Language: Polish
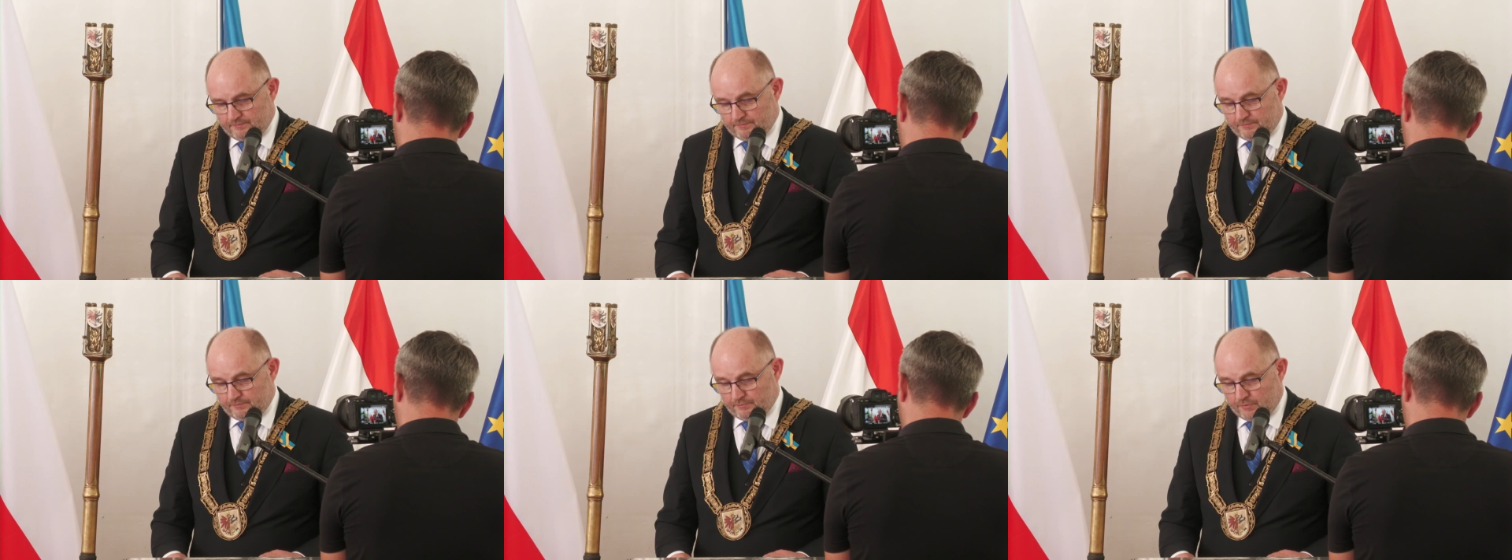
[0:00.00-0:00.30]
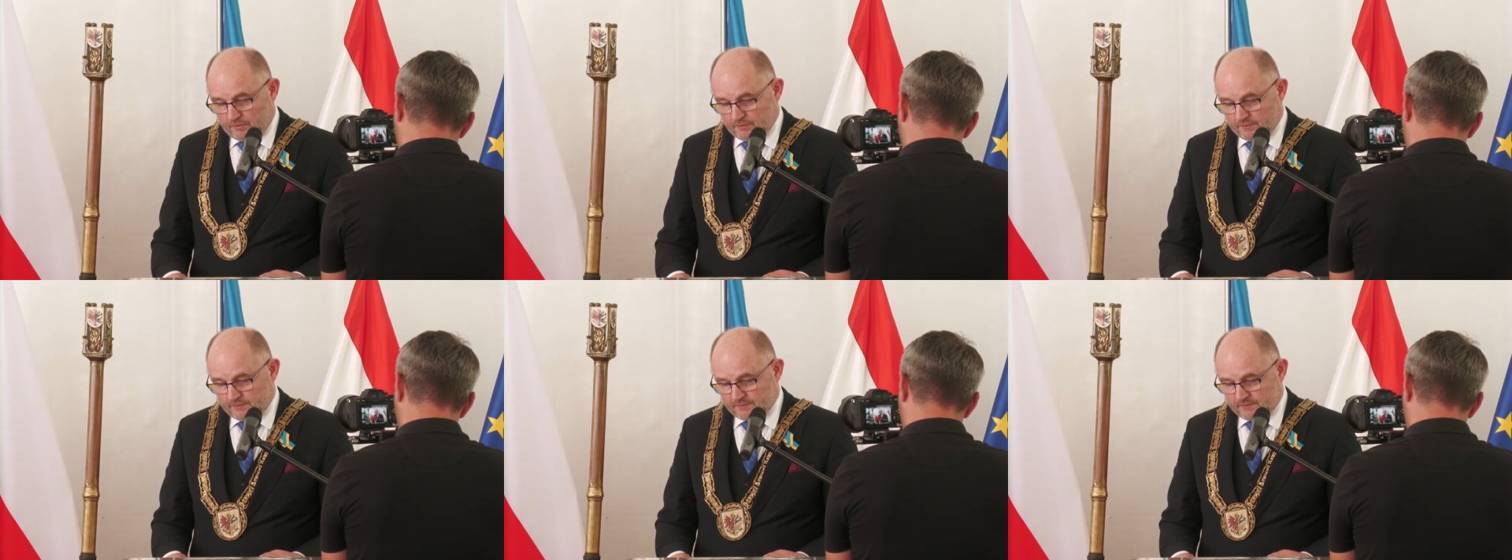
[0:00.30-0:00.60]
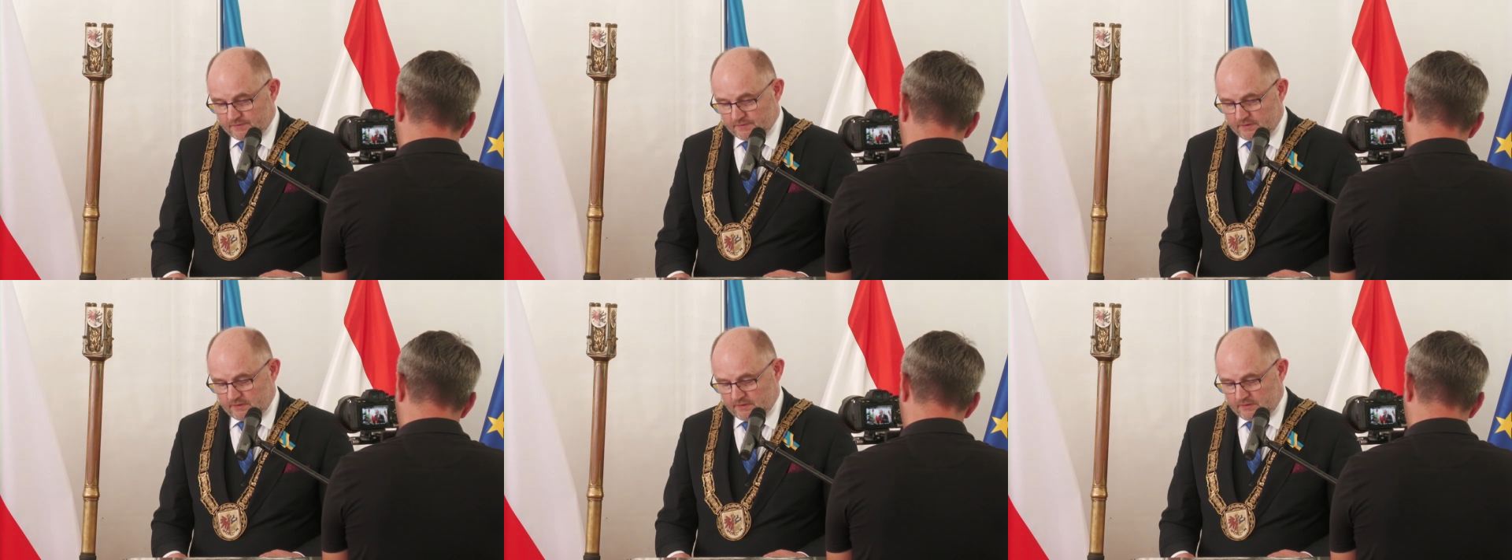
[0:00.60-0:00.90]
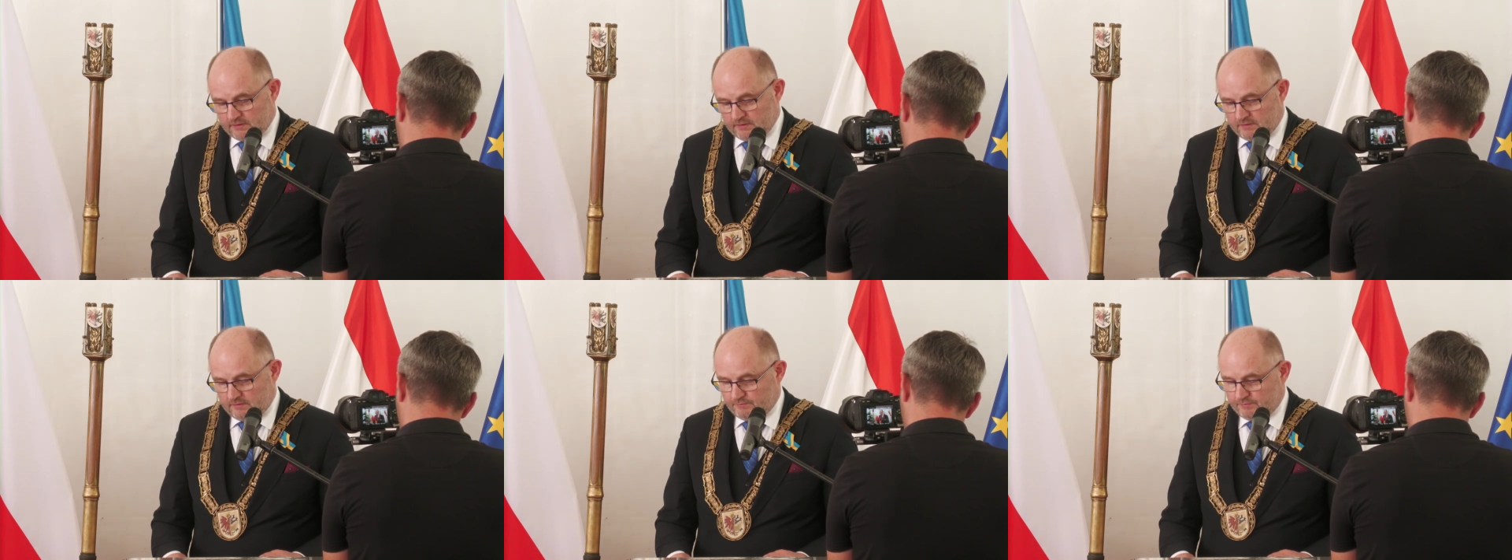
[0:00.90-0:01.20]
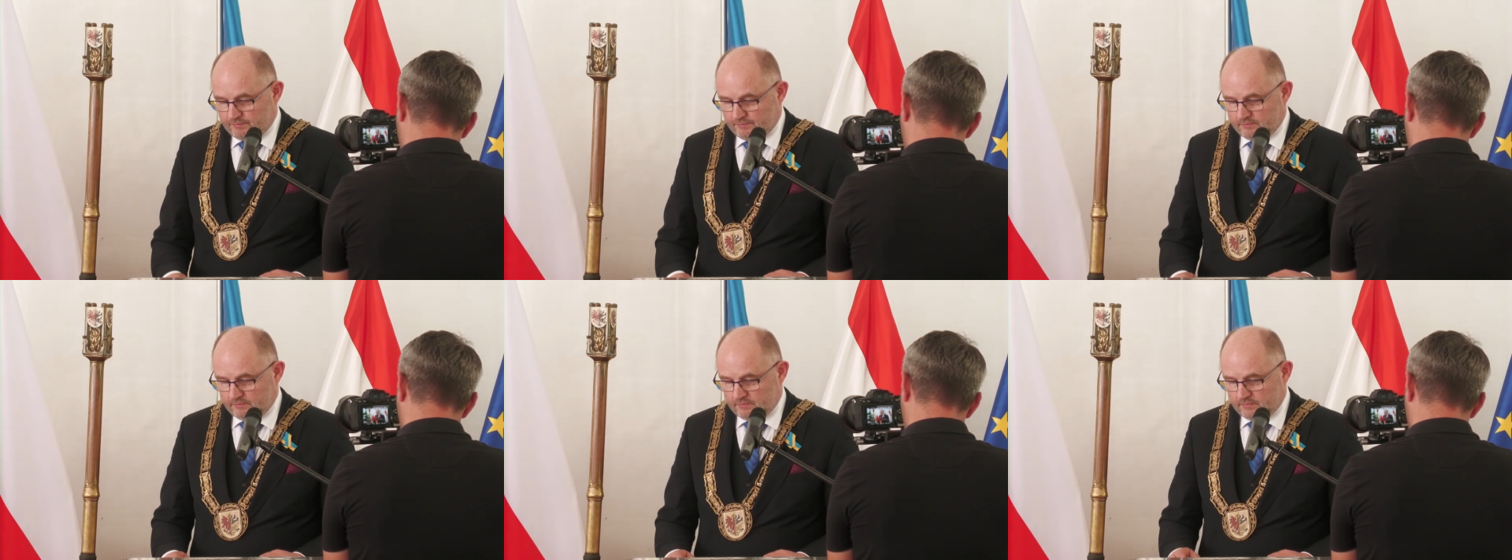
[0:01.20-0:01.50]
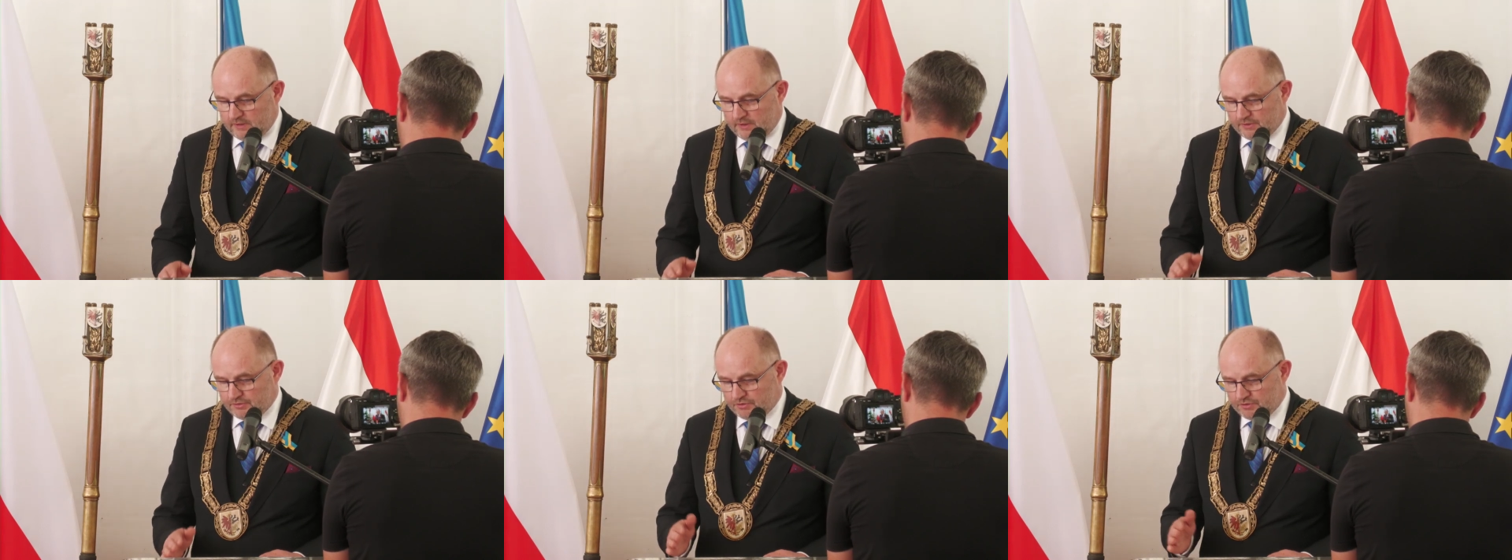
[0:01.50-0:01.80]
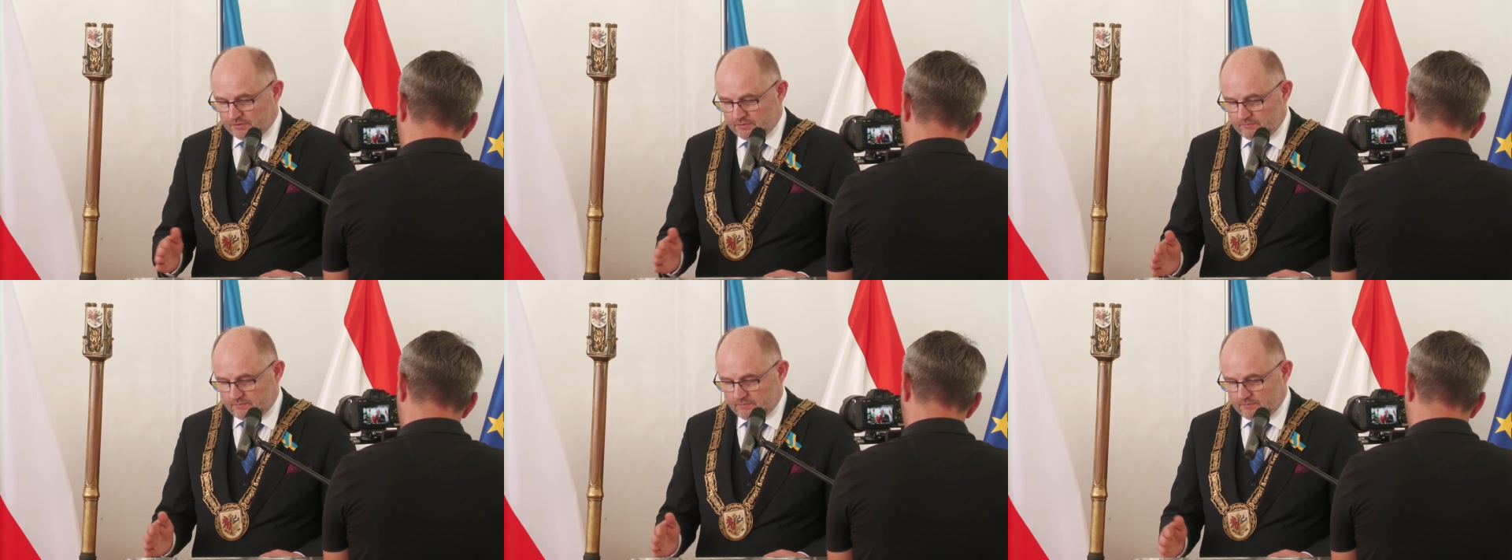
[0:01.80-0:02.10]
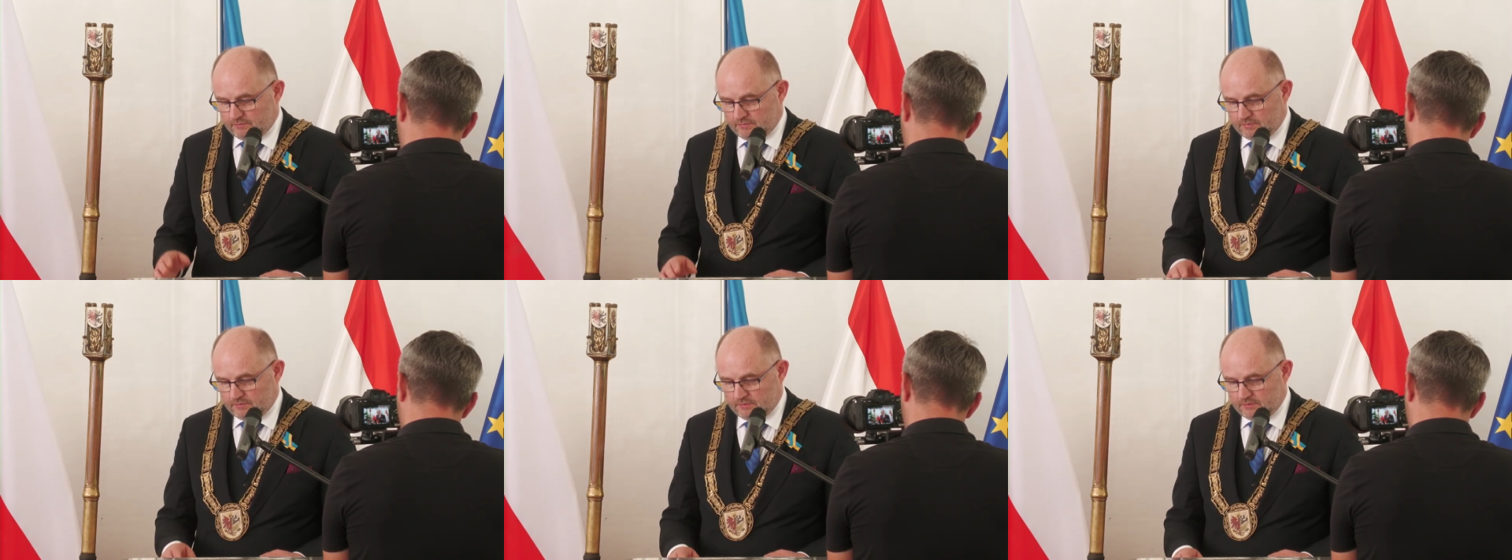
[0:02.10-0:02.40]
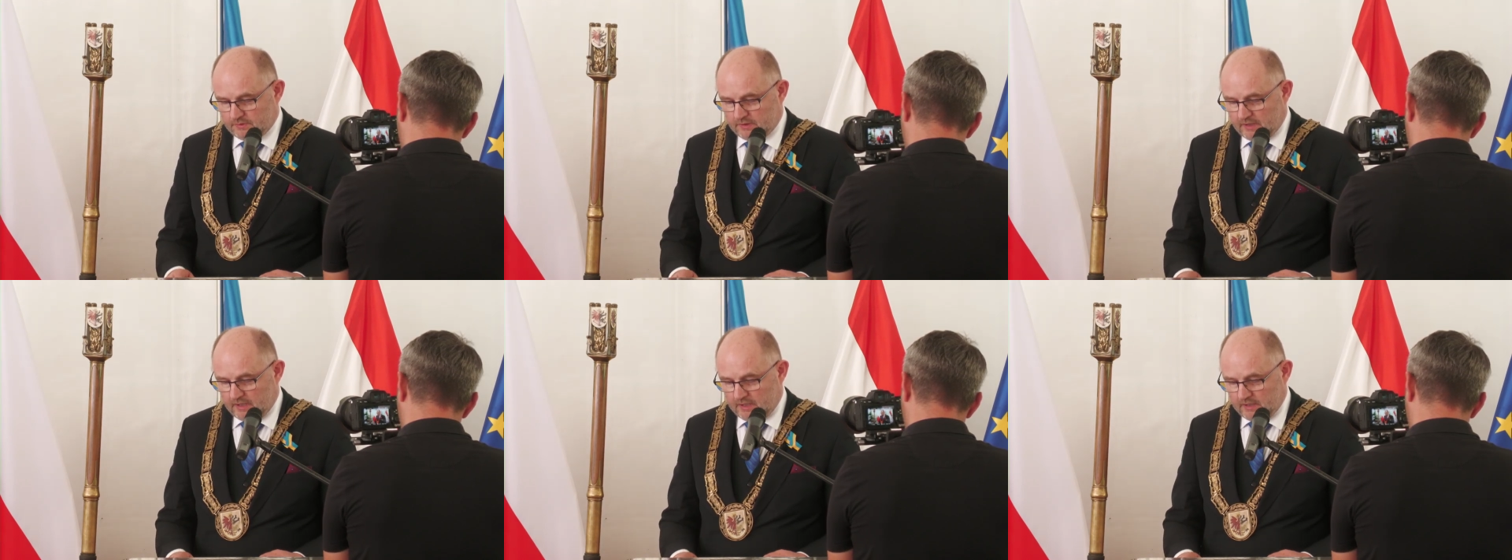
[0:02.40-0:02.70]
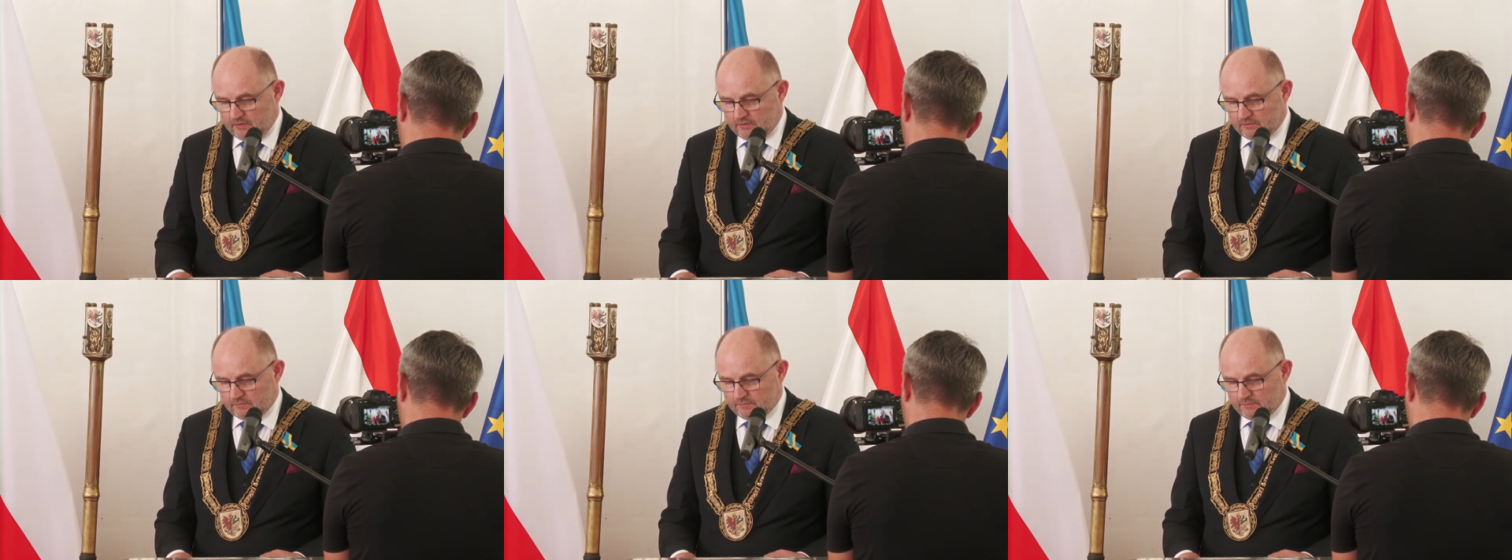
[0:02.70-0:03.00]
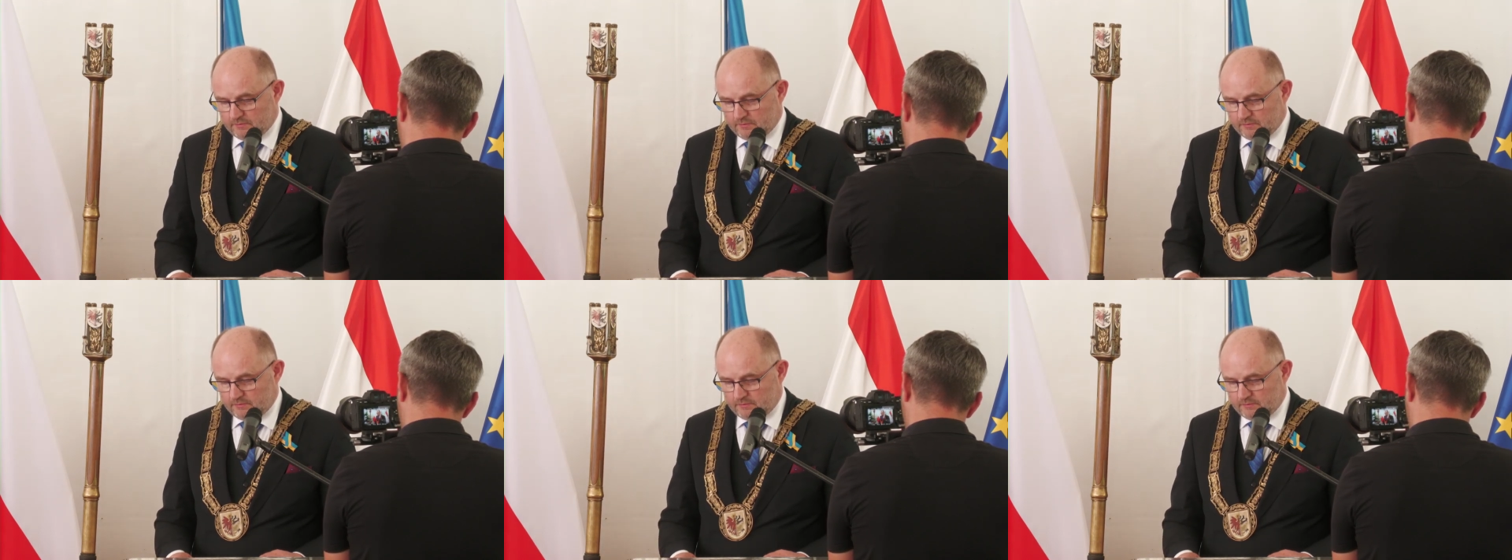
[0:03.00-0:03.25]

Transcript: Polsce i naszym krajom,